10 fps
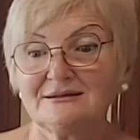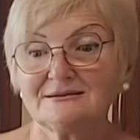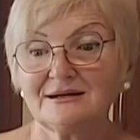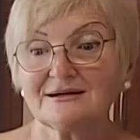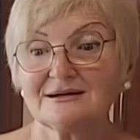
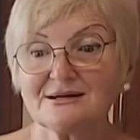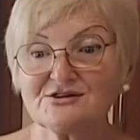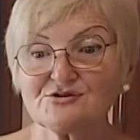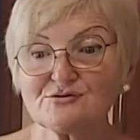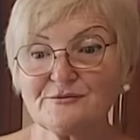Так,
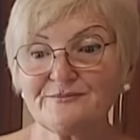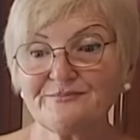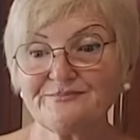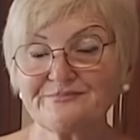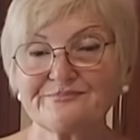хорошо.
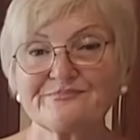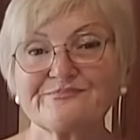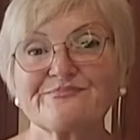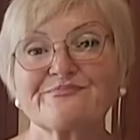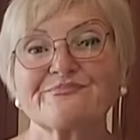
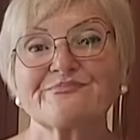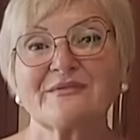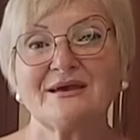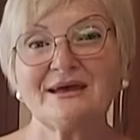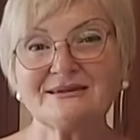
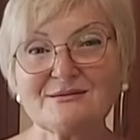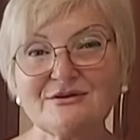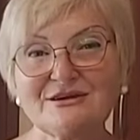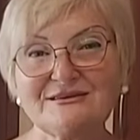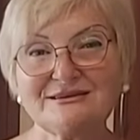Это
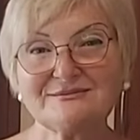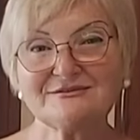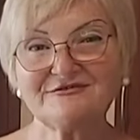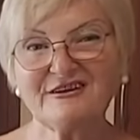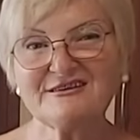мы
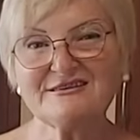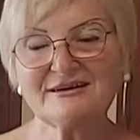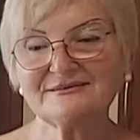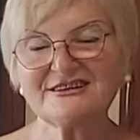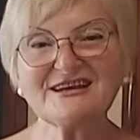едим два
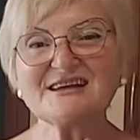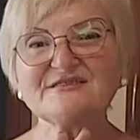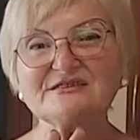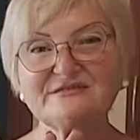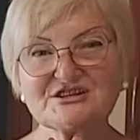дня. Я
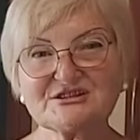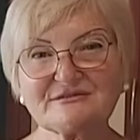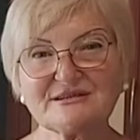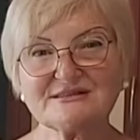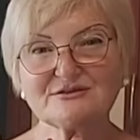не
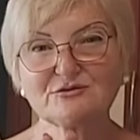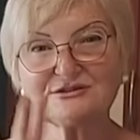взвешивалась, то